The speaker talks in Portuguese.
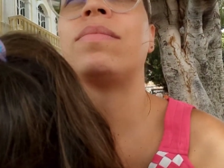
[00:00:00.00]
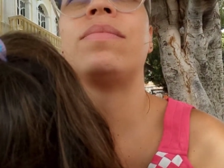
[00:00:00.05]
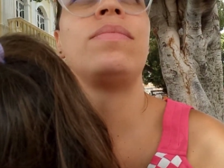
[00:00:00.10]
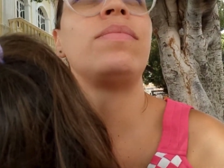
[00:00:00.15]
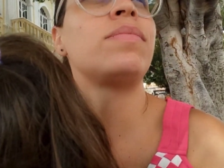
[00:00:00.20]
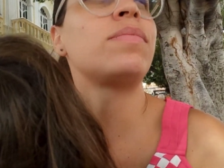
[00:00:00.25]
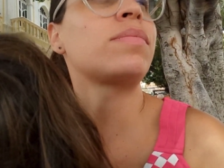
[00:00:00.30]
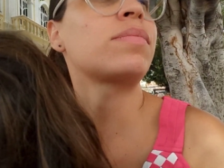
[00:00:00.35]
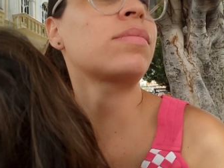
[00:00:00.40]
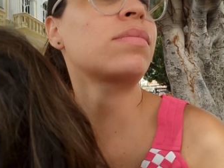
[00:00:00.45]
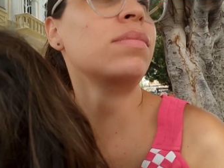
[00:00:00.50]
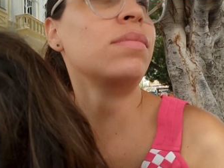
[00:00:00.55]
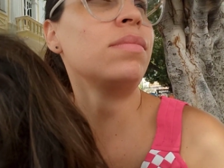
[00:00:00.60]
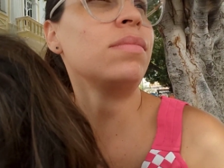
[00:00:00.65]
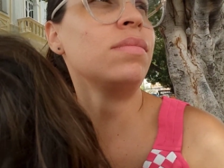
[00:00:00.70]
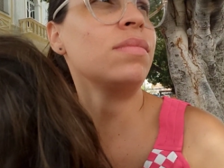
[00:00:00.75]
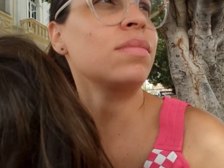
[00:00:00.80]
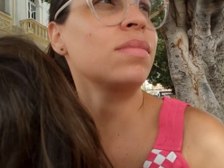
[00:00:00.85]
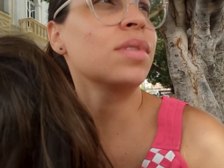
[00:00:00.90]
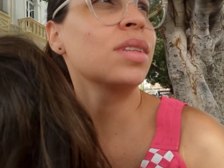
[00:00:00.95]
Ventinho
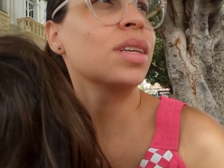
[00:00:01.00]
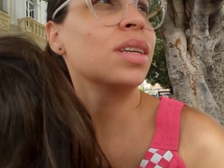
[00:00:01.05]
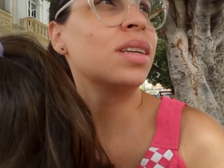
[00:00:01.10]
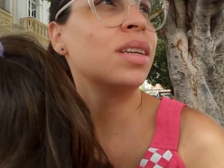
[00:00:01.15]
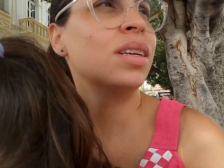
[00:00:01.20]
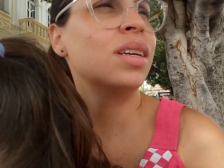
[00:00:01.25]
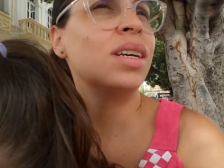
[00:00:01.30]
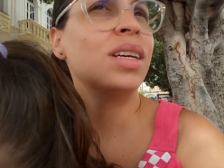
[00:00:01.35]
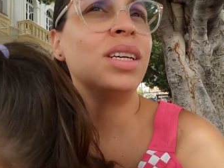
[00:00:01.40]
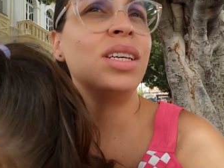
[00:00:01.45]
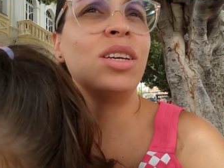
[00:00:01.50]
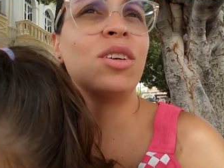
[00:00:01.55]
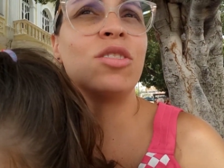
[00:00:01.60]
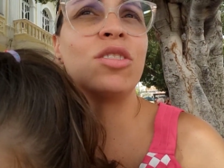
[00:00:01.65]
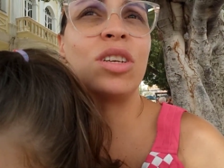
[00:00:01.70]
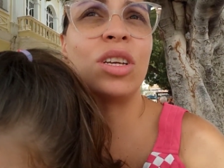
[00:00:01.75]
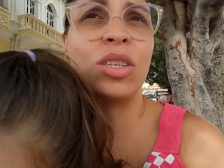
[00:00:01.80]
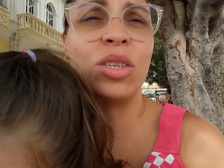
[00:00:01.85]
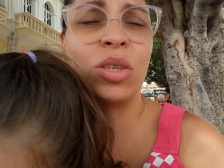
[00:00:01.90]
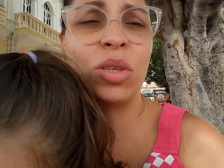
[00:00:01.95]
bom. E eu
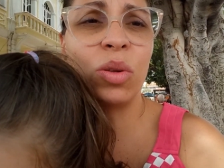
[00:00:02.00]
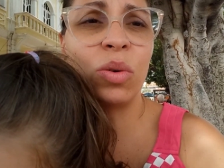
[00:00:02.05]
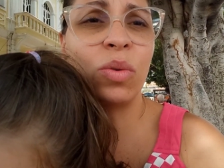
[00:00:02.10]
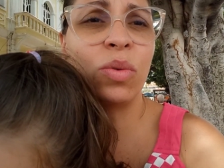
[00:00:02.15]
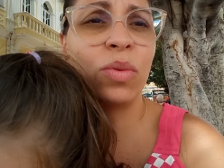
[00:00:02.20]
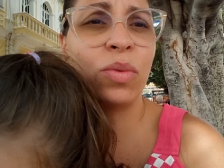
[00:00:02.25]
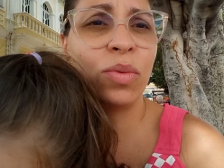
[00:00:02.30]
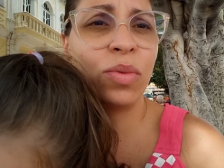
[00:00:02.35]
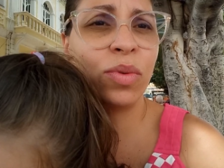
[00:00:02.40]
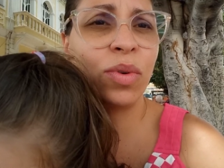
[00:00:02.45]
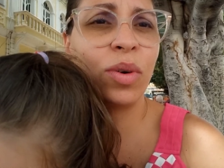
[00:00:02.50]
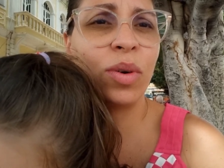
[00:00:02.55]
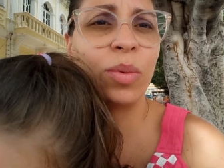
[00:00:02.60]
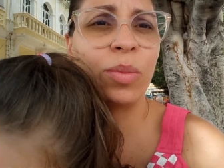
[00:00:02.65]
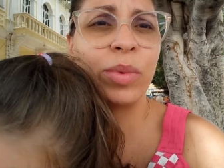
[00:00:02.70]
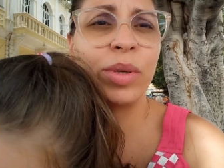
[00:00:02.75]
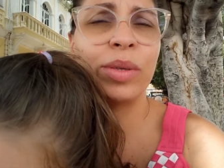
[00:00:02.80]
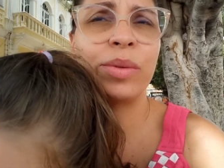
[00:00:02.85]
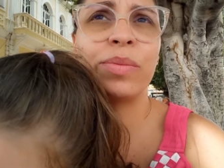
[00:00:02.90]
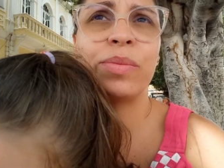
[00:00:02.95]
já estou com
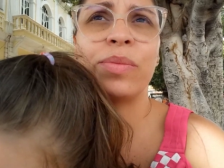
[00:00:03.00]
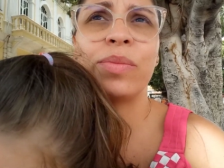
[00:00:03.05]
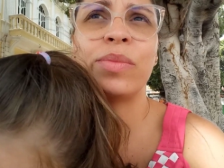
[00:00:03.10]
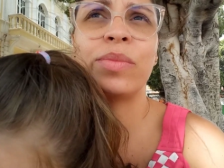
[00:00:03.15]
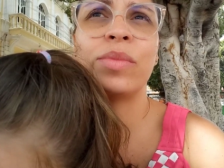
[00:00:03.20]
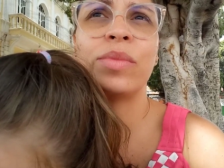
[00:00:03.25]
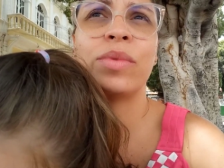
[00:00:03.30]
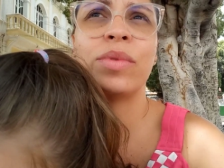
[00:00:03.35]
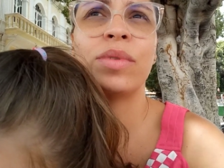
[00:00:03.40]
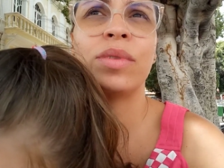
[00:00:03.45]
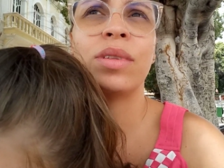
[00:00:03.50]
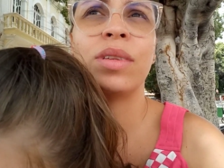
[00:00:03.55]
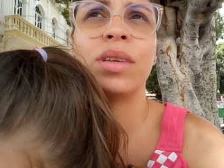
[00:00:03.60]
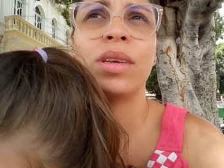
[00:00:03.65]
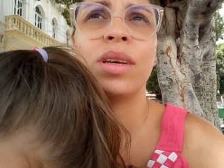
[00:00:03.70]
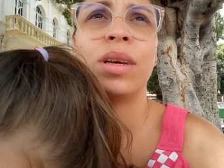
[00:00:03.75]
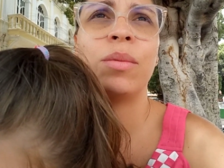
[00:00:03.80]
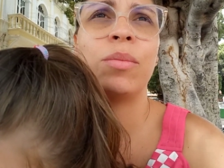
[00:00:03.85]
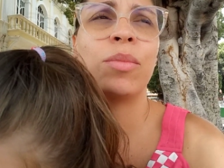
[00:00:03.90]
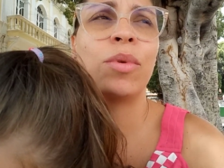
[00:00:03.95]
fome.
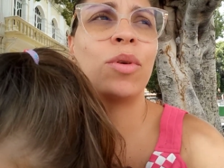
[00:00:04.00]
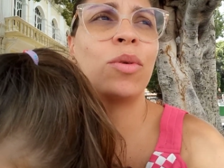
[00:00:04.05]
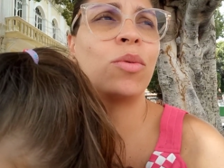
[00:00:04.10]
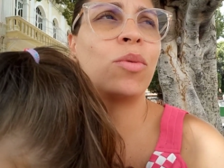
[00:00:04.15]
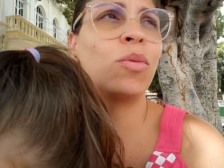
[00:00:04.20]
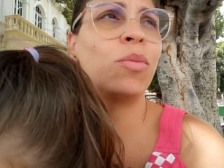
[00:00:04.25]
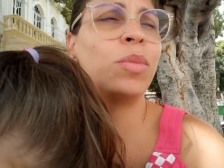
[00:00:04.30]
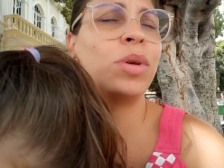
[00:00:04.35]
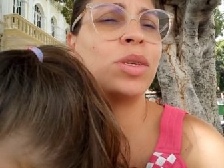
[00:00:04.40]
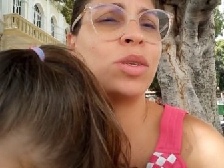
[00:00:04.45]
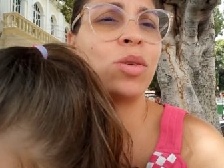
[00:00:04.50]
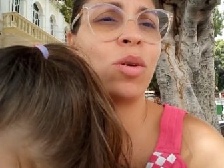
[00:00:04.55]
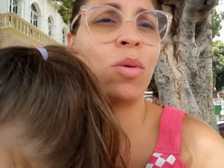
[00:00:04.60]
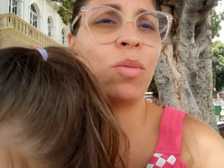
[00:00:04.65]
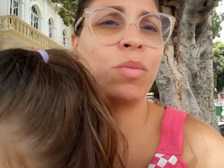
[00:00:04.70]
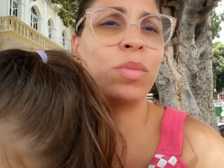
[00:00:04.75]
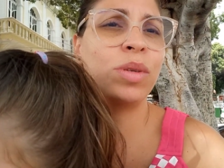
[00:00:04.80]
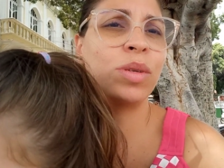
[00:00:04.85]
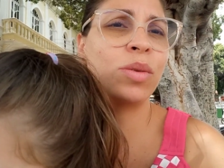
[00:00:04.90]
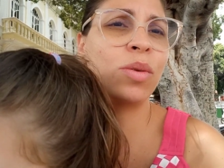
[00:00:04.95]
Eu comi só um
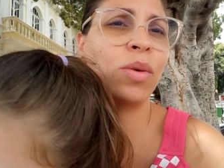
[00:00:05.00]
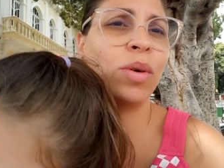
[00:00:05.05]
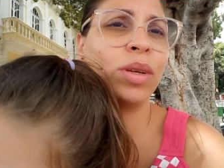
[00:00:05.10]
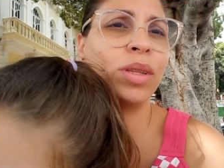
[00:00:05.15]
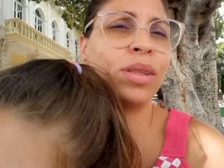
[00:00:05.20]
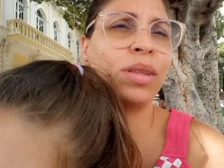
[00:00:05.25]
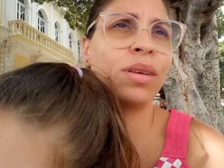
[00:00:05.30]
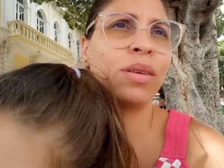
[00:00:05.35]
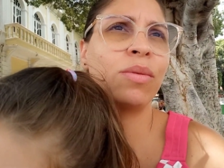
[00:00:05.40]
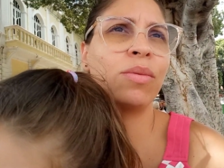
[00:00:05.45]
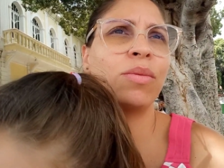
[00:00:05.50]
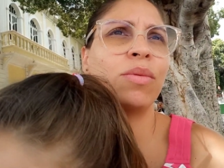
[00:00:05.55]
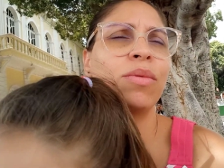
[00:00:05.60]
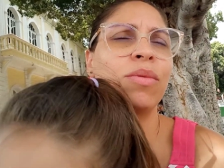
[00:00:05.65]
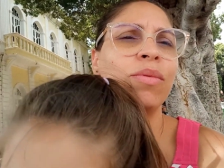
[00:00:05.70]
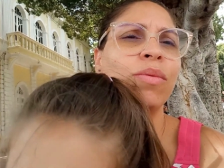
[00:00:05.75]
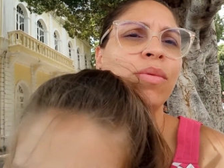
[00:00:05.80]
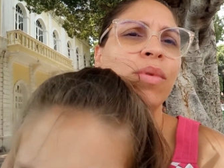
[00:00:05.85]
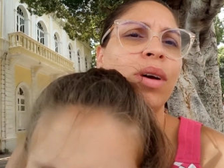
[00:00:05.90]
biscoitinho com um